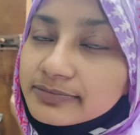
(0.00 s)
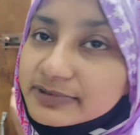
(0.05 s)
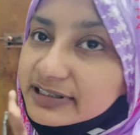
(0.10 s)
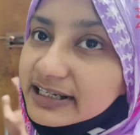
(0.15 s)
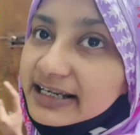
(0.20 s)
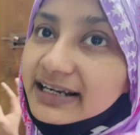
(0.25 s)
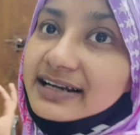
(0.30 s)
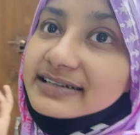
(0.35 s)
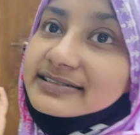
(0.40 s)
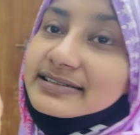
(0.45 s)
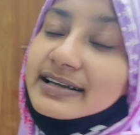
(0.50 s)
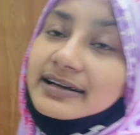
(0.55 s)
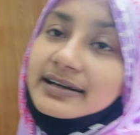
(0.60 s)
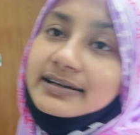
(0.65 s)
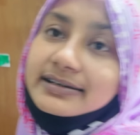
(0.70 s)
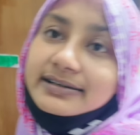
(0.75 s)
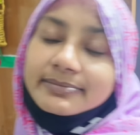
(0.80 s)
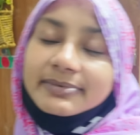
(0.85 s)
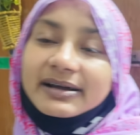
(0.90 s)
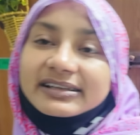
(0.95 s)
টেইলার্স
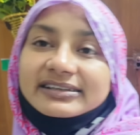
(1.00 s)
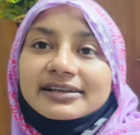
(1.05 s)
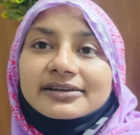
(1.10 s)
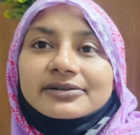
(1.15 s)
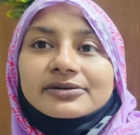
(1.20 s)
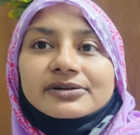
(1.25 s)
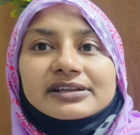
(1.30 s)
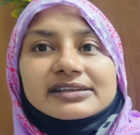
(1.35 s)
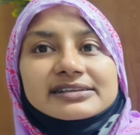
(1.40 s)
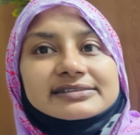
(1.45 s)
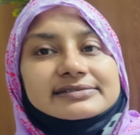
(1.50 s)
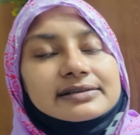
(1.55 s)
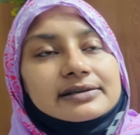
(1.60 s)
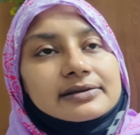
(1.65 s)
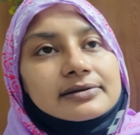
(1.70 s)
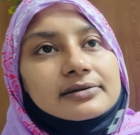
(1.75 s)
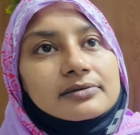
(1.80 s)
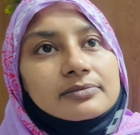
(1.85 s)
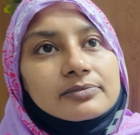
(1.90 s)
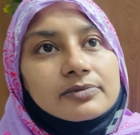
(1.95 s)
আগেরটা বাতিল করে দিছে
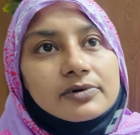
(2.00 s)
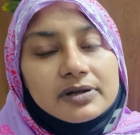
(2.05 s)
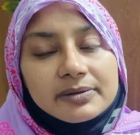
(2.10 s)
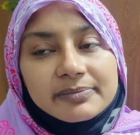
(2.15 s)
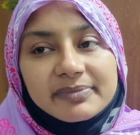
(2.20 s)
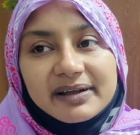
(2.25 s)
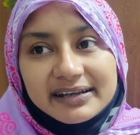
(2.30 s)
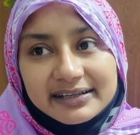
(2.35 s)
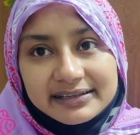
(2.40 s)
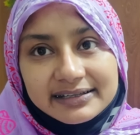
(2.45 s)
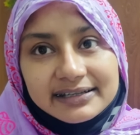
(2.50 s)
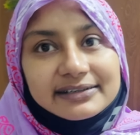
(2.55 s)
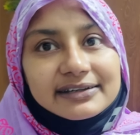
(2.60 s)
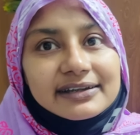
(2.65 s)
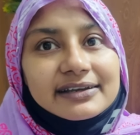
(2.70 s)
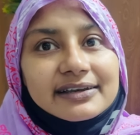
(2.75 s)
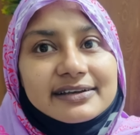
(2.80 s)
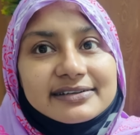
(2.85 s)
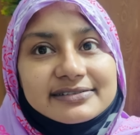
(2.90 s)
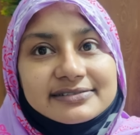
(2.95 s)
পরে বাড়িতে
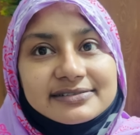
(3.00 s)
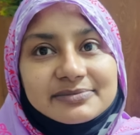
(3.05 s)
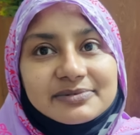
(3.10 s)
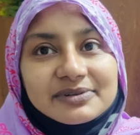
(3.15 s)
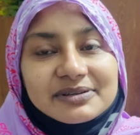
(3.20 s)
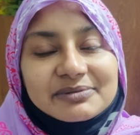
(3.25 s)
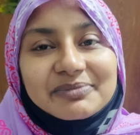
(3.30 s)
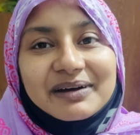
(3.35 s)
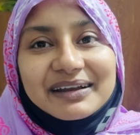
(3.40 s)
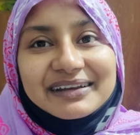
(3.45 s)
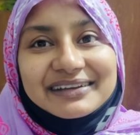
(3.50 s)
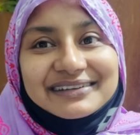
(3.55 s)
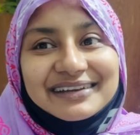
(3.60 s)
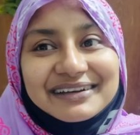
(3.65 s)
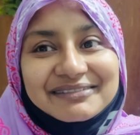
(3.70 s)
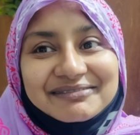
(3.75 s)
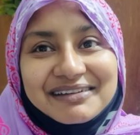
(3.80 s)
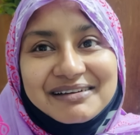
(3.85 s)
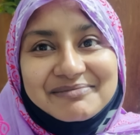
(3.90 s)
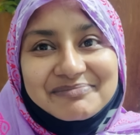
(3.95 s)
টেলার্স বাড়িতে
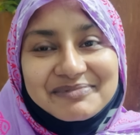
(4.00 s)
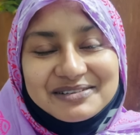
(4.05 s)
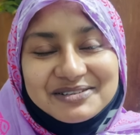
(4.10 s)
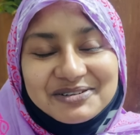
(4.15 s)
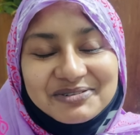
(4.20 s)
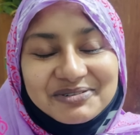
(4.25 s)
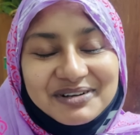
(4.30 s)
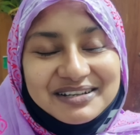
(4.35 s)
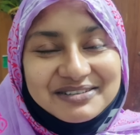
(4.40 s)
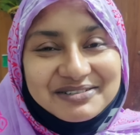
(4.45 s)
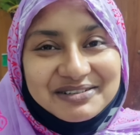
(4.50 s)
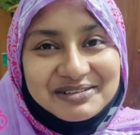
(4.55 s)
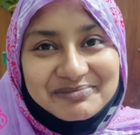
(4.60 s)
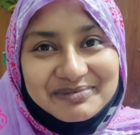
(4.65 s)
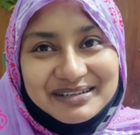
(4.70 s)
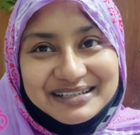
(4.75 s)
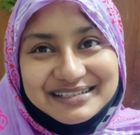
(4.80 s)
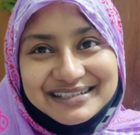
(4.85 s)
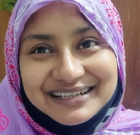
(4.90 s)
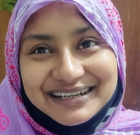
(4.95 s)
এখন আপা জোড়াজোড়ি
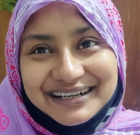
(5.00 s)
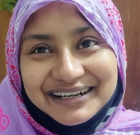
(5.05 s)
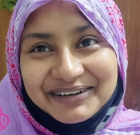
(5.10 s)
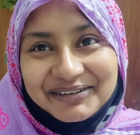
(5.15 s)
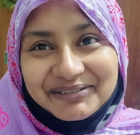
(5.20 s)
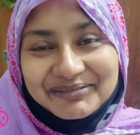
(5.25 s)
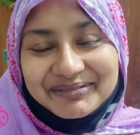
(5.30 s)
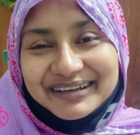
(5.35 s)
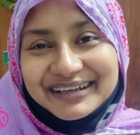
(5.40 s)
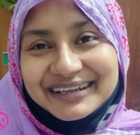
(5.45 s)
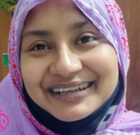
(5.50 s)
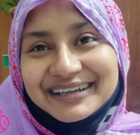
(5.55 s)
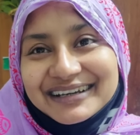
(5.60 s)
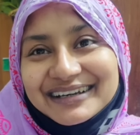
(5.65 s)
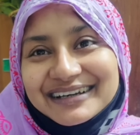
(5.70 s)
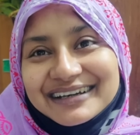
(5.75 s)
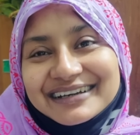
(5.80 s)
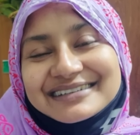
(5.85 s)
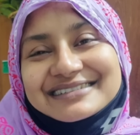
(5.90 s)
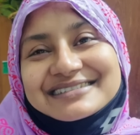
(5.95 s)
মিষ্টি খাওয়াবে
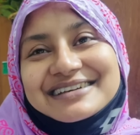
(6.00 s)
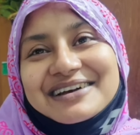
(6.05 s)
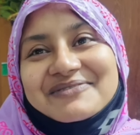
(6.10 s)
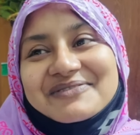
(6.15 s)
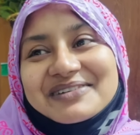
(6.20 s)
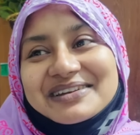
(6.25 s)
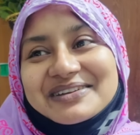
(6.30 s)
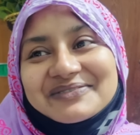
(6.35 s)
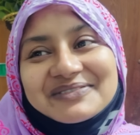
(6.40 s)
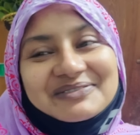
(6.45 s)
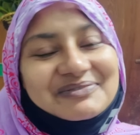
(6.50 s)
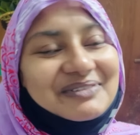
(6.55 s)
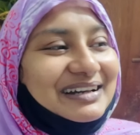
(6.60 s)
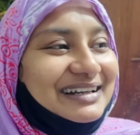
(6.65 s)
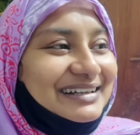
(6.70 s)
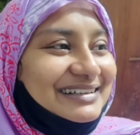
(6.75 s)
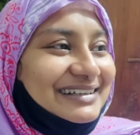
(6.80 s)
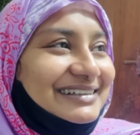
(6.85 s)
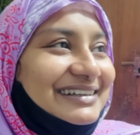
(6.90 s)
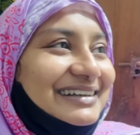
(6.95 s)
চা বানাবে
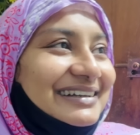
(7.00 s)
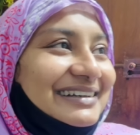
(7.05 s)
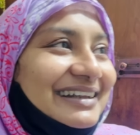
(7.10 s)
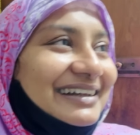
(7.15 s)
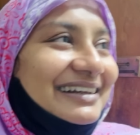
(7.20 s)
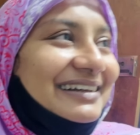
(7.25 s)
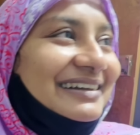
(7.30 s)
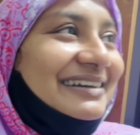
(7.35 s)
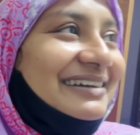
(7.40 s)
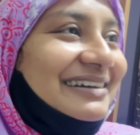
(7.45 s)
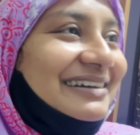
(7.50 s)
বানাইতে দেই নেই